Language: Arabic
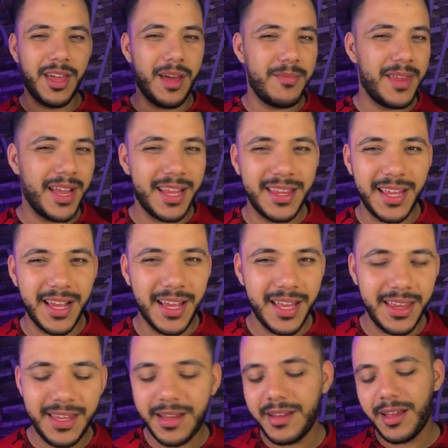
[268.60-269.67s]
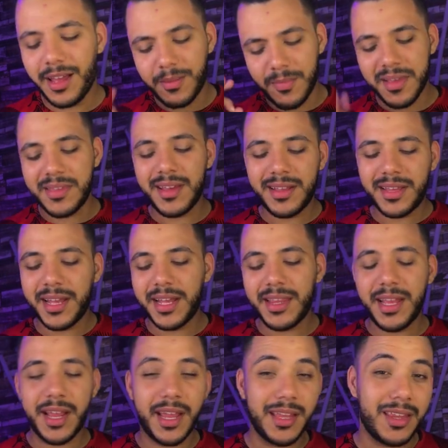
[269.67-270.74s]
جامده جدا جدا اتمزجت
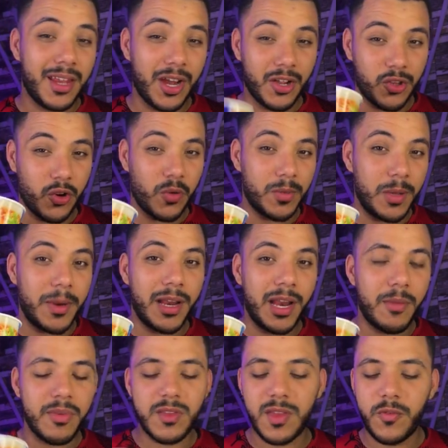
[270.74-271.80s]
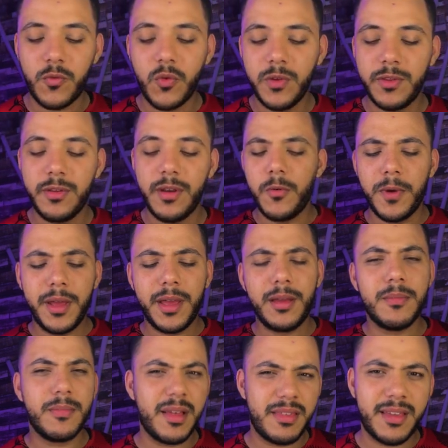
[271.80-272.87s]
جدا جدا اكترهم طبعا اللي بالسي فود
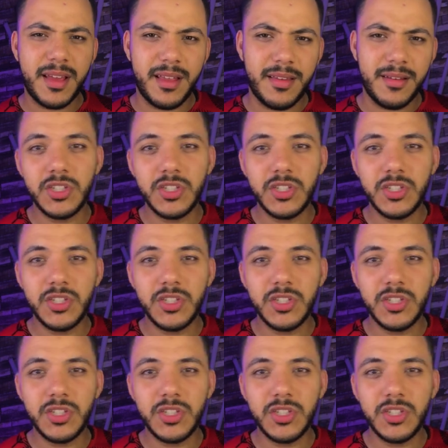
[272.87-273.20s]
وبس كده